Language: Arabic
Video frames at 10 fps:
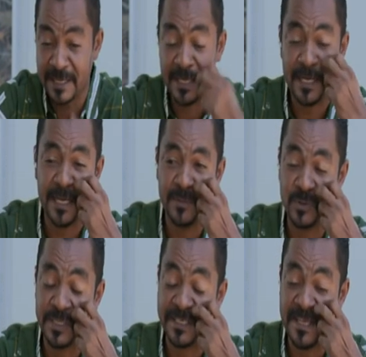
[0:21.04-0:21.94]

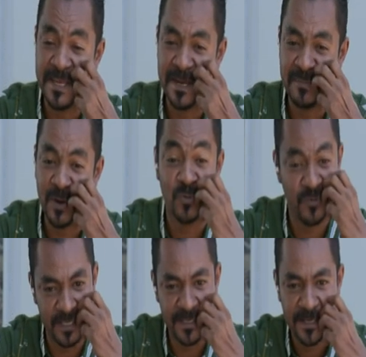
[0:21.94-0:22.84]
الموسيقيين
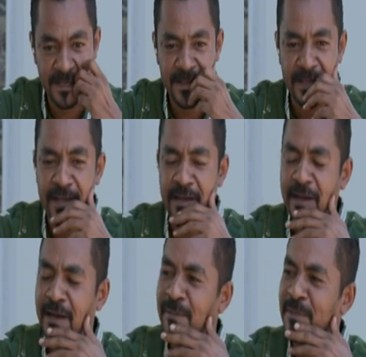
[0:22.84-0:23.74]
المعروفين
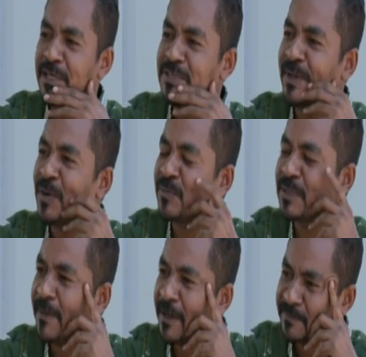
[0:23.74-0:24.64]
بالنسبة لكم
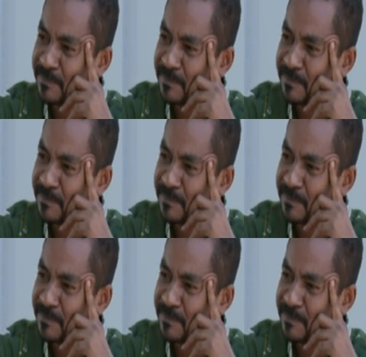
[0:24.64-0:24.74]
طبعا